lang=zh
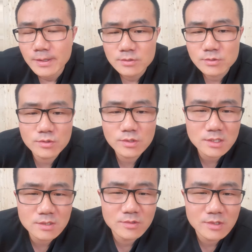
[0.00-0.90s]
所以说，
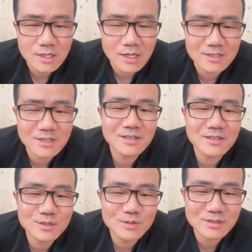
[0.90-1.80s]
字母哥他这个
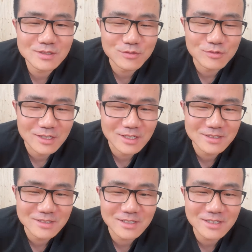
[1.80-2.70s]
是不是符合
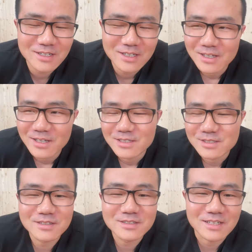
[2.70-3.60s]
竞技
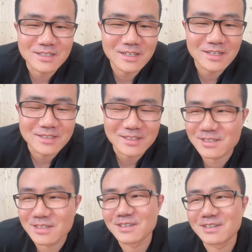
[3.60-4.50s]
精神呢？那这。